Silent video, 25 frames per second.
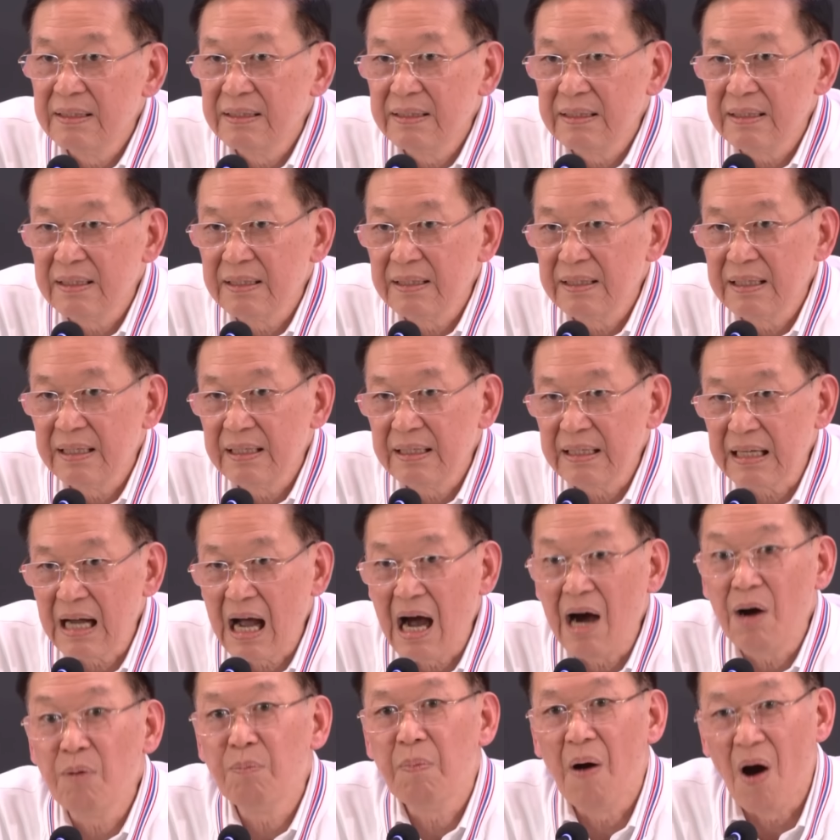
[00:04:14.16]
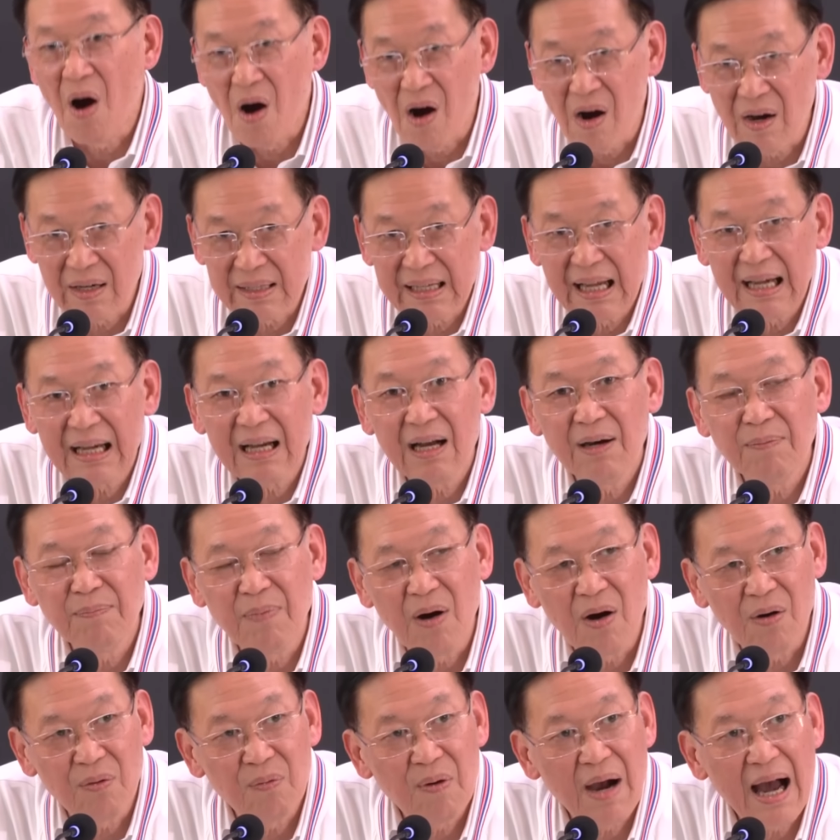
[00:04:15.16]
อ้าวไอ้อย่าไปป
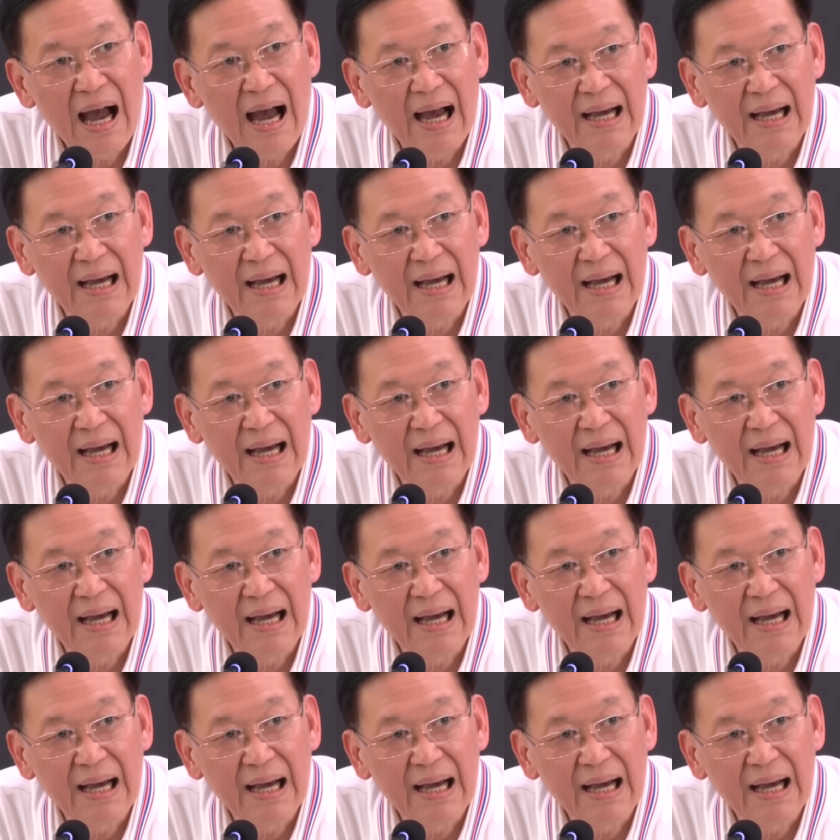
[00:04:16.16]
ระมาทนะ